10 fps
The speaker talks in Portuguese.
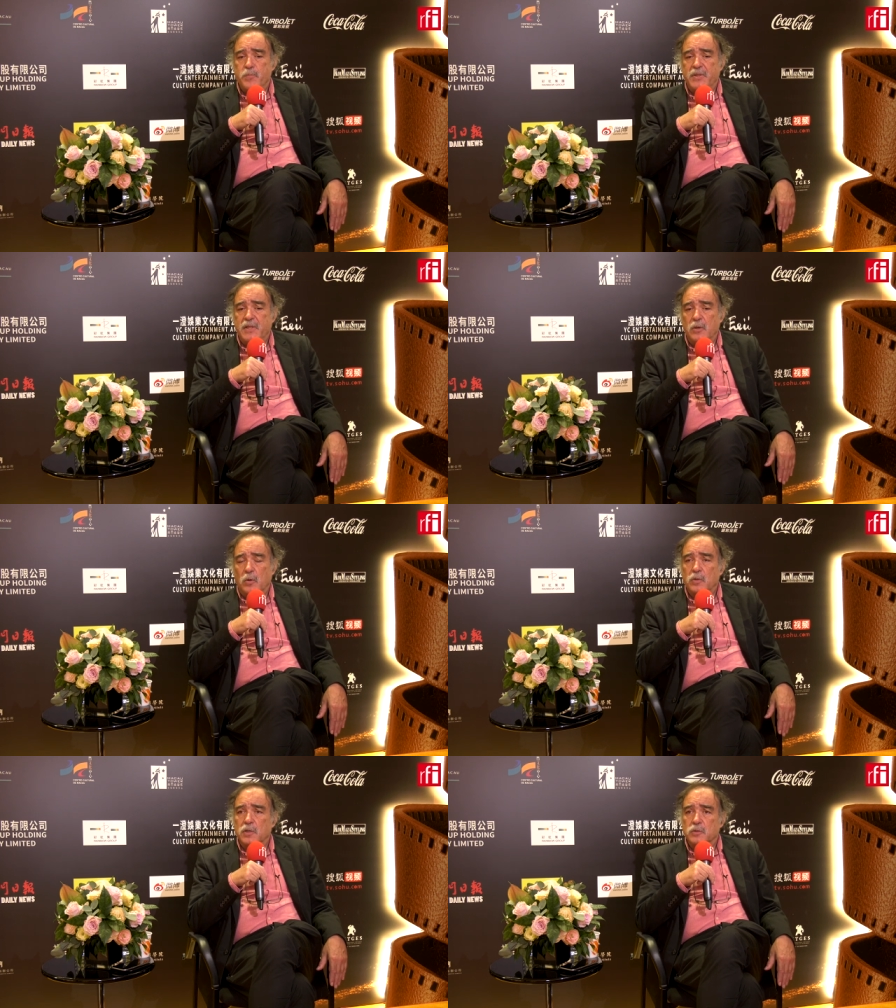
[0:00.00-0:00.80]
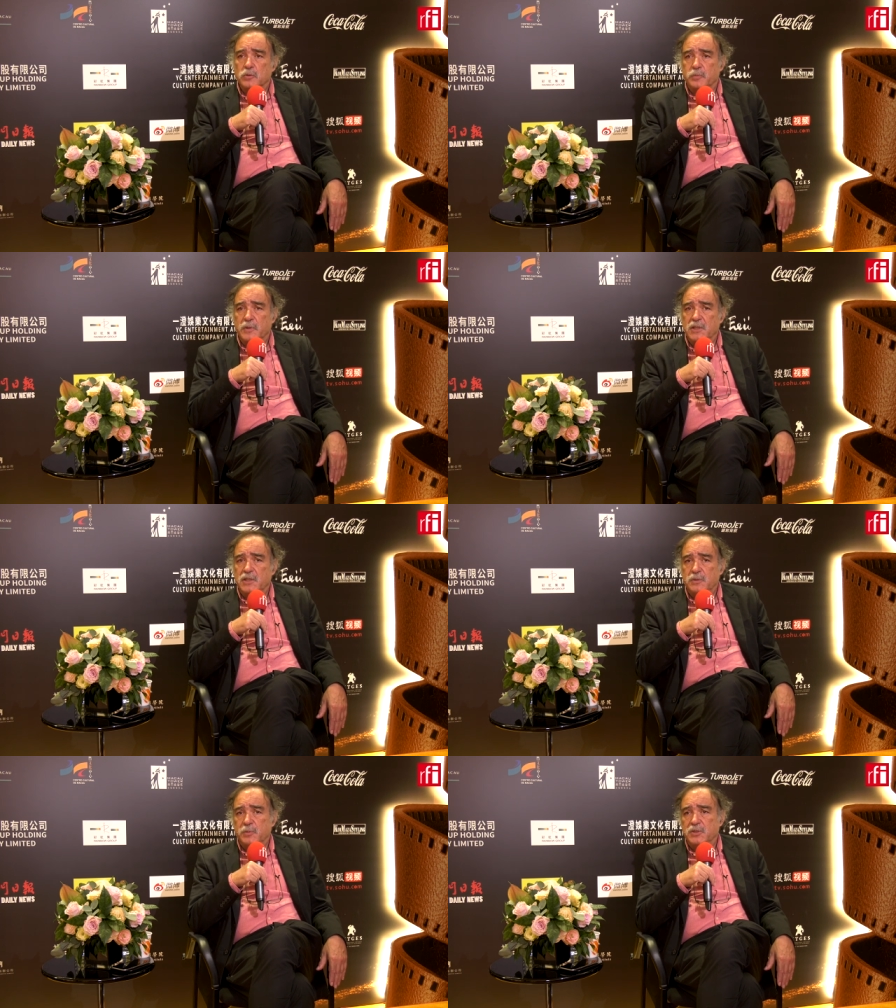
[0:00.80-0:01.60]
pedi ao Rui Cardoso
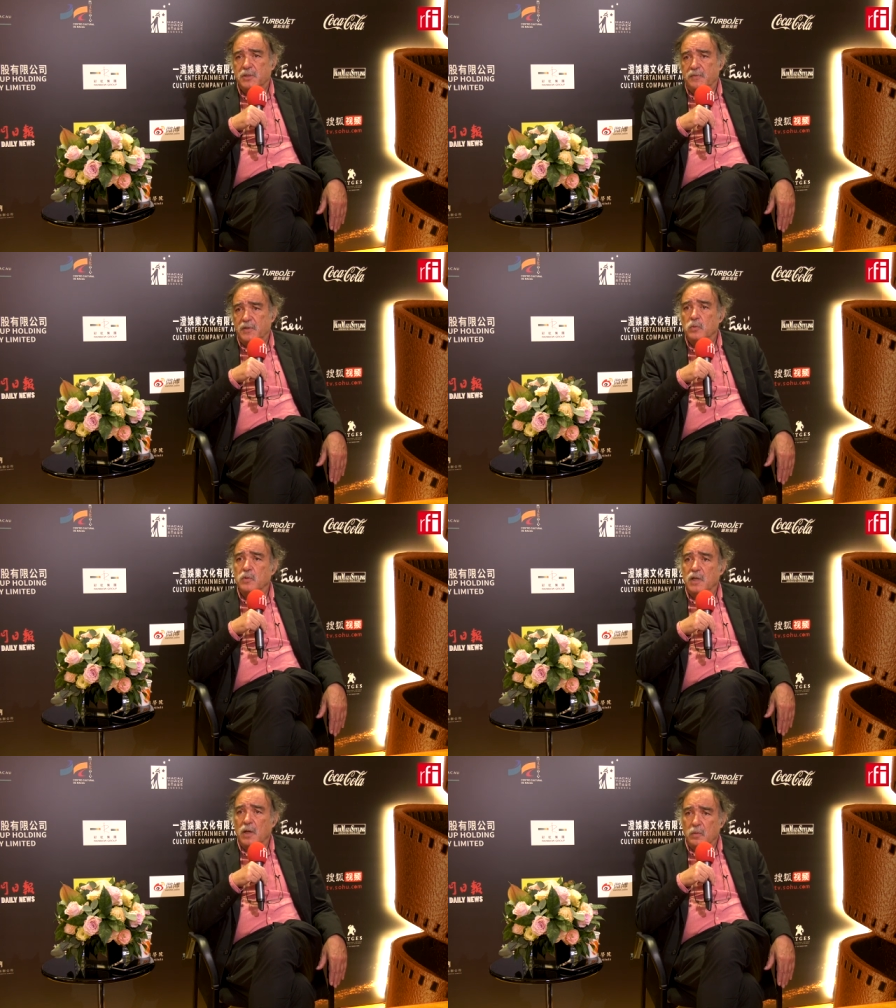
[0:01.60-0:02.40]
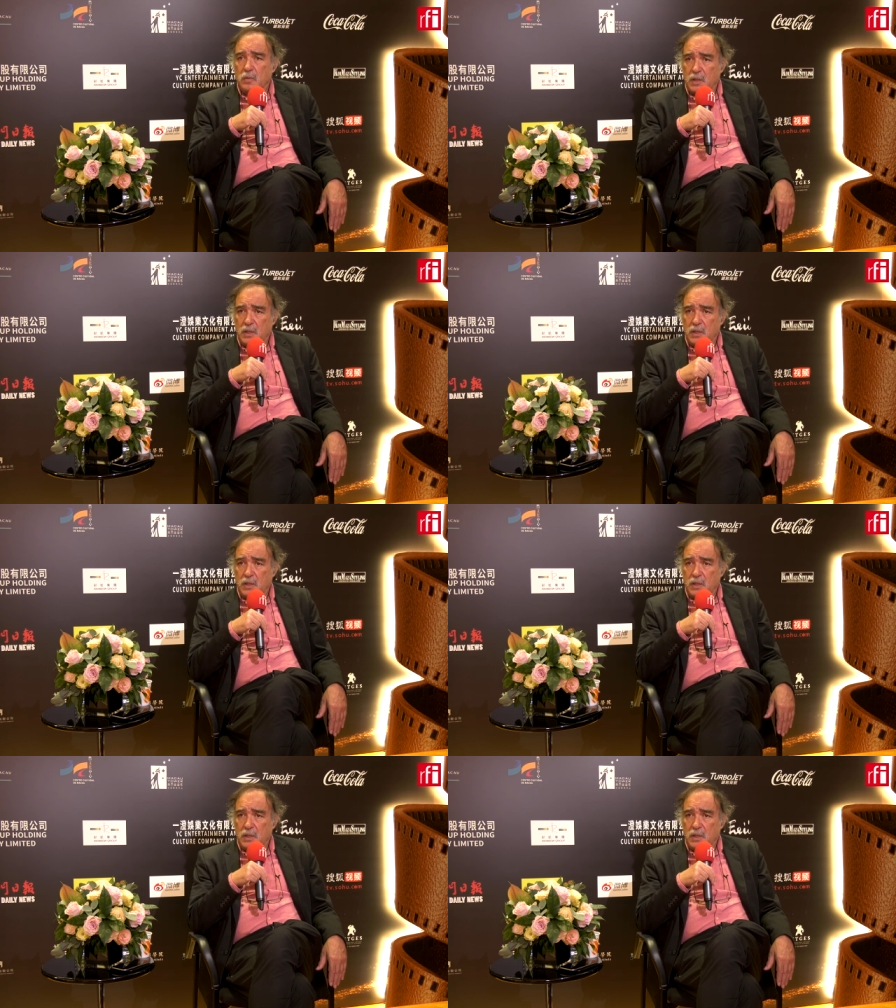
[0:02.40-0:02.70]
Martins para escrever um guião,